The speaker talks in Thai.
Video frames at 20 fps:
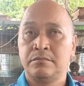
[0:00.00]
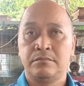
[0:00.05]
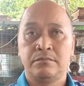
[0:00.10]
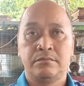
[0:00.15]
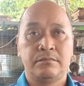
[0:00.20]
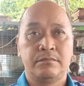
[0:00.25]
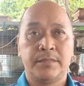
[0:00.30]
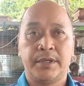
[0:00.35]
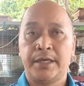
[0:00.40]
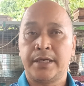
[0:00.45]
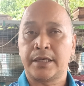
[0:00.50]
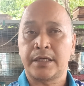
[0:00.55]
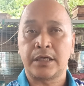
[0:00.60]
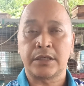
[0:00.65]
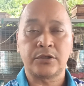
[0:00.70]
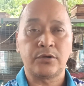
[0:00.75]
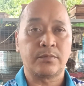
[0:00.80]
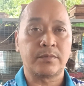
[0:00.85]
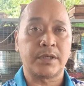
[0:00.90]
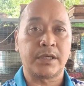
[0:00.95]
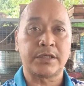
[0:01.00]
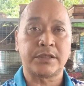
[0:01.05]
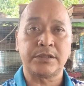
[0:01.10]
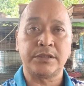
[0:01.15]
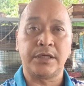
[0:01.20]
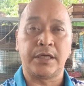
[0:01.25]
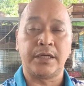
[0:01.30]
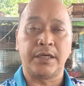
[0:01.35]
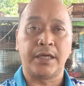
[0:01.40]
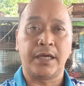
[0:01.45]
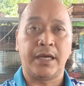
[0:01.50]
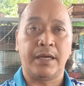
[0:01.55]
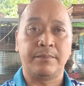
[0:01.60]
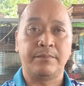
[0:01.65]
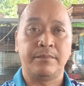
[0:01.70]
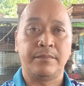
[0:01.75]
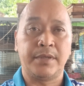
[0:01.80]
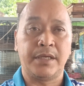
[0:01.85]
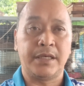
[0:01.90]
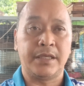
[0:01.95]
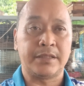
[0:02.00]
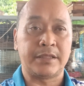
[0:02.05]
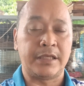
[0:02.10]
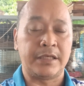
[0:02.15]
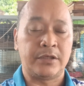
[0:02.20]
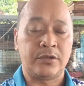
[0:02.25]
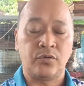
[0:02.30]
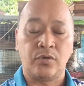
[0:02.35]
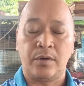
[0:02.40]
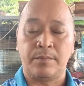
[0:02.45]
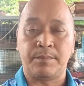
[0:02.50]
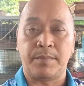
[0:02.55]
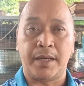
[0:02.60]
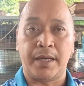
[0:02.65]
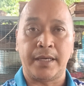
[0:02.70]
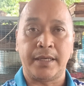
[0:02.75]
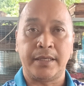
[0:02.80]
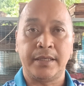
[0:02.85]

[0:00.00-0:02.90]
ไม่ได้กระทบกระเทือนนะครับ ไม่ได้ติดทั่วไป